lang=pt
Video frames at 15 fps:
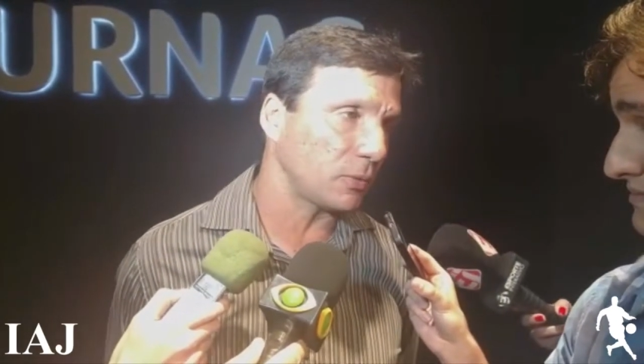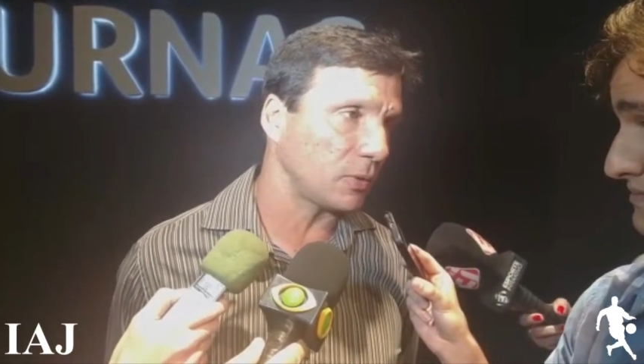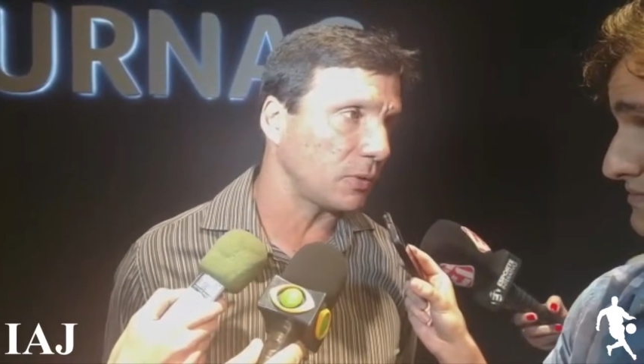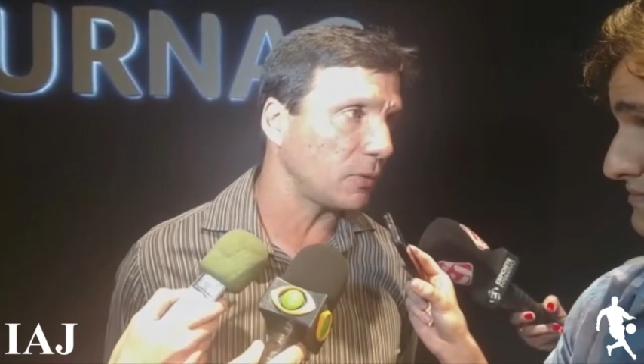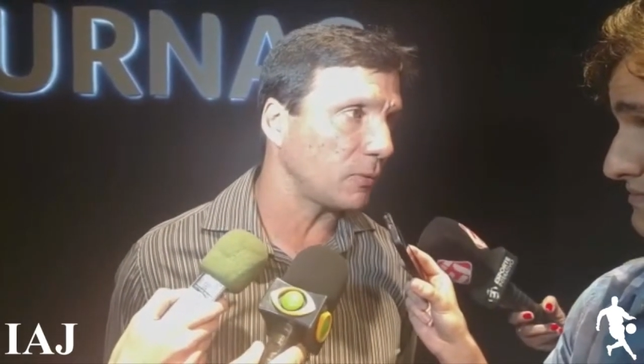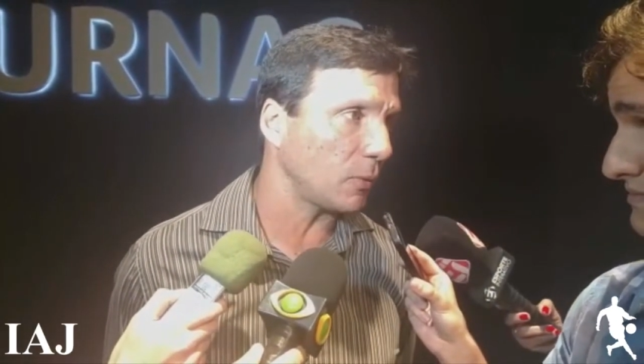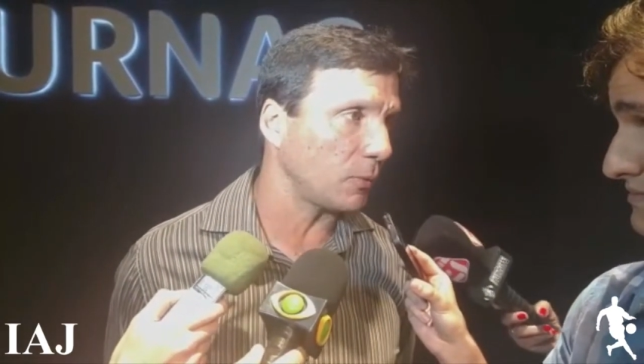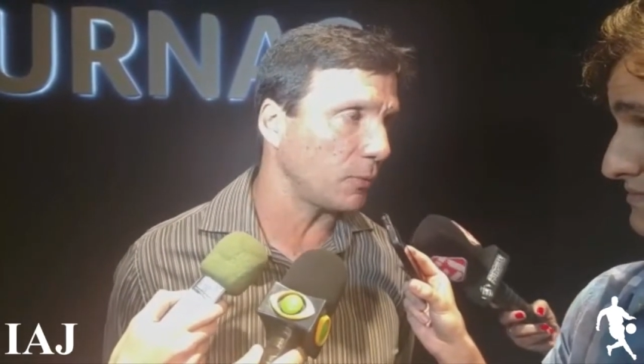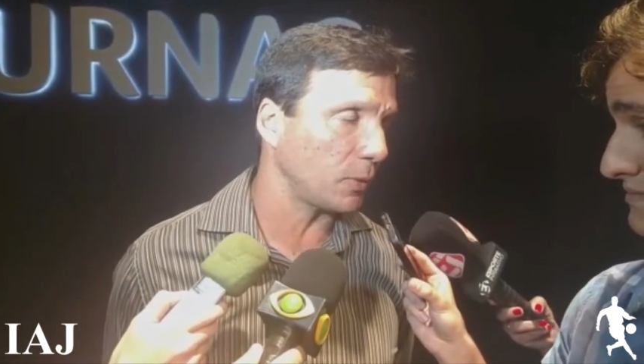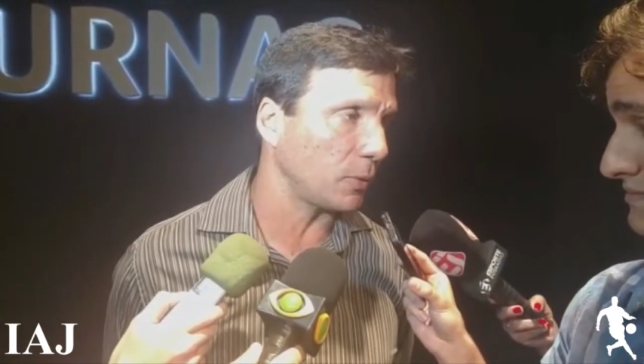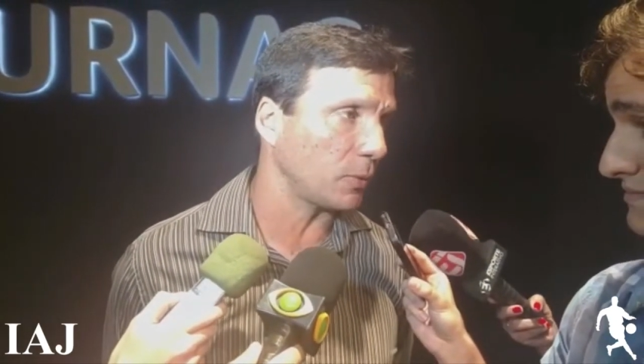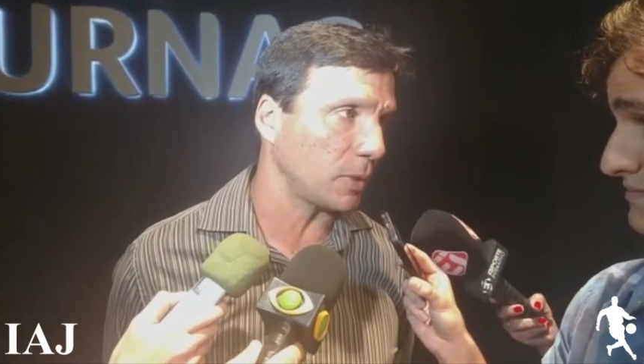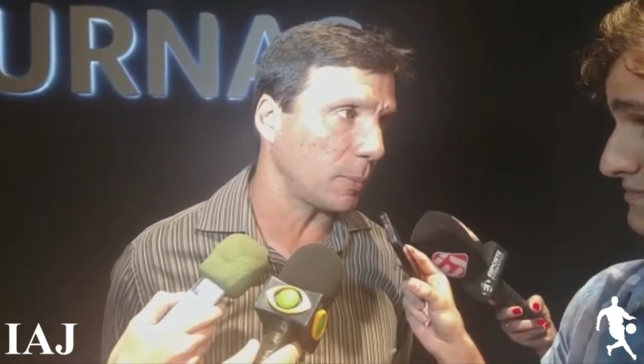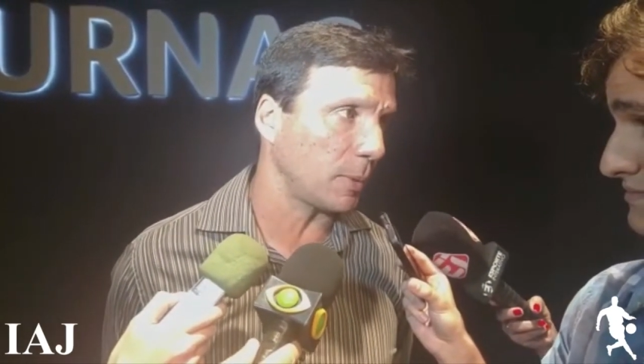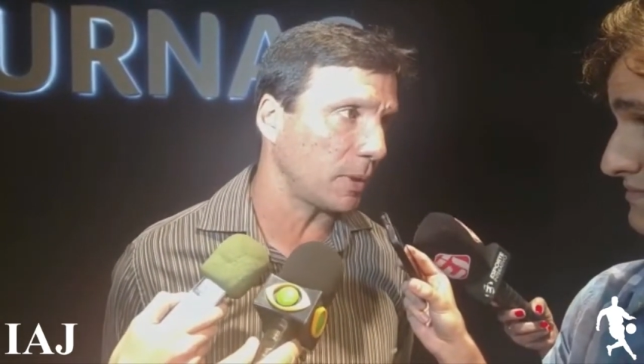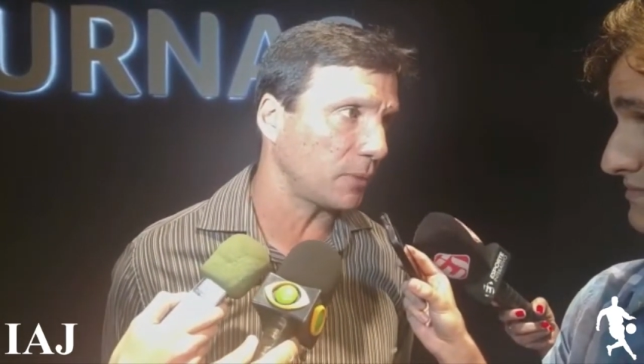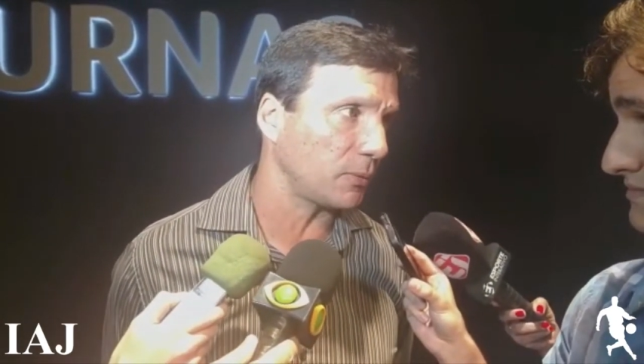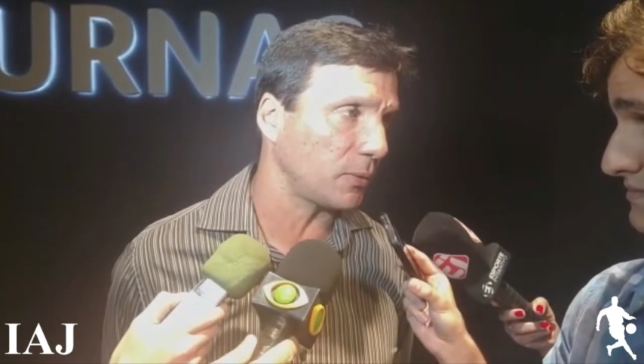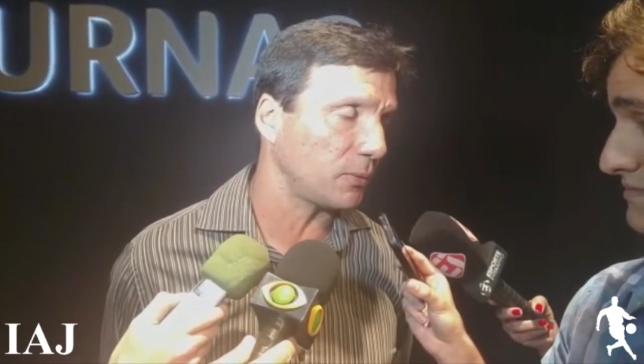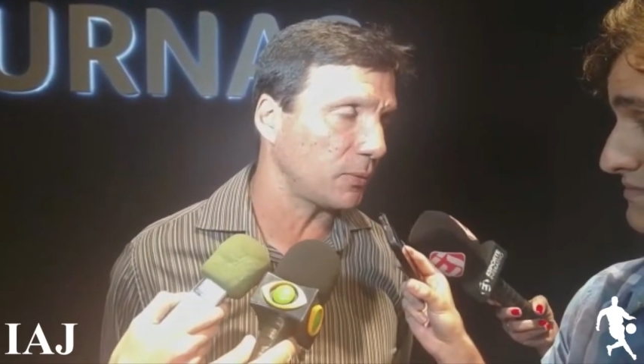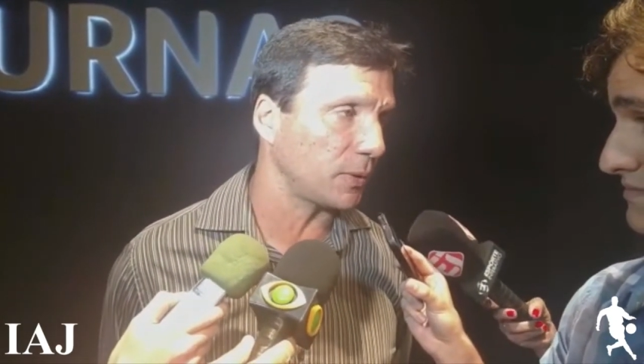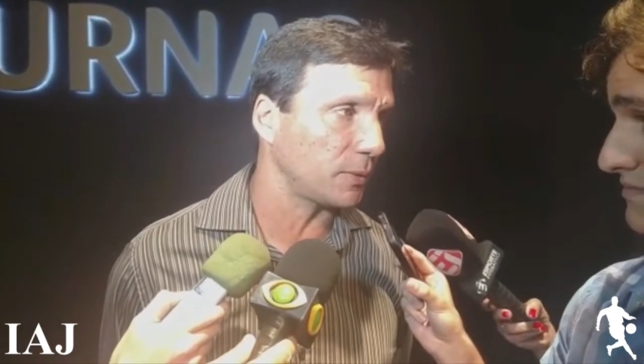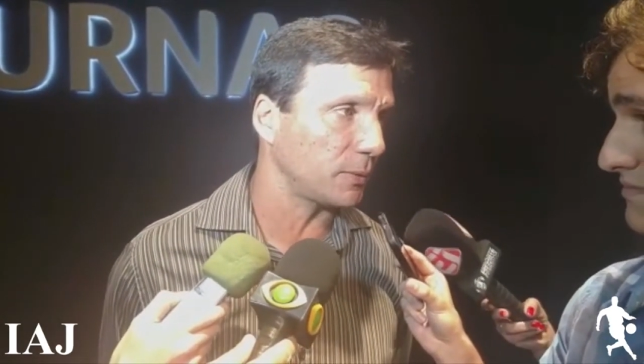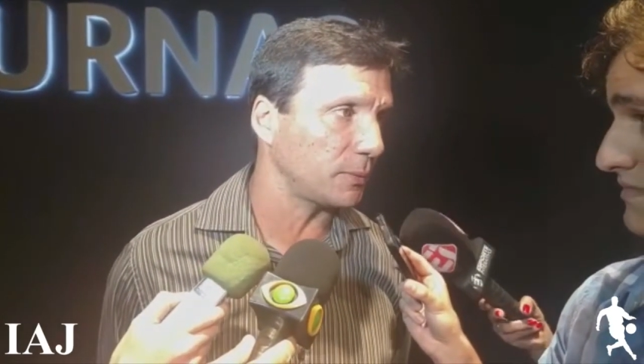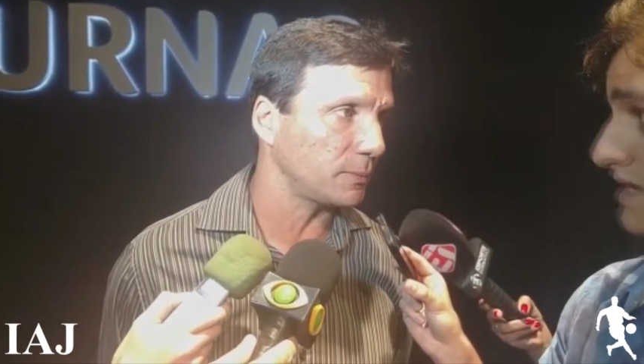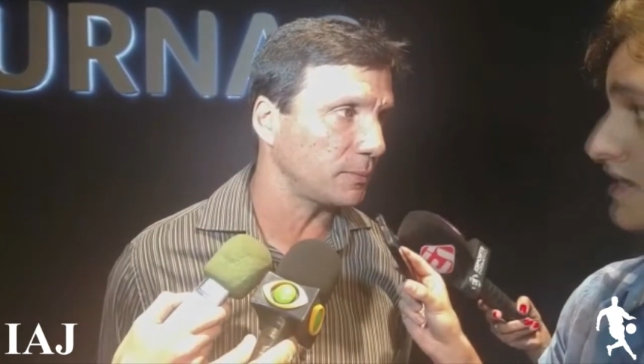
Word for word: desenvolver o trabalho que foi feito.